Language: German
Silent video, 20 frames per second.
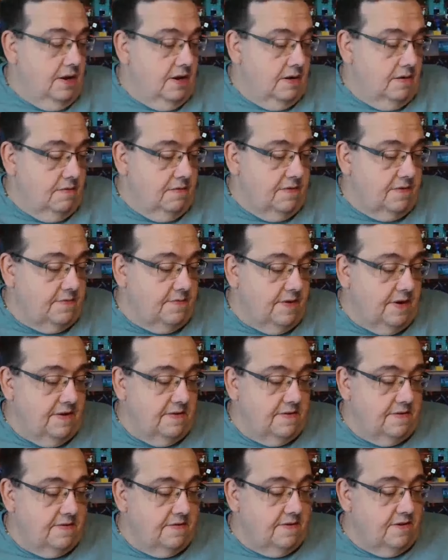Und zwar
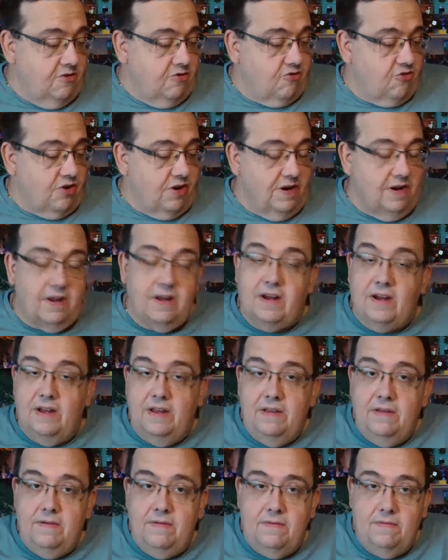ist es die
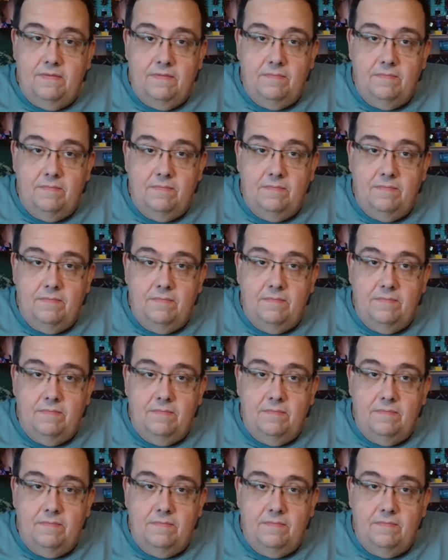Schreinerei,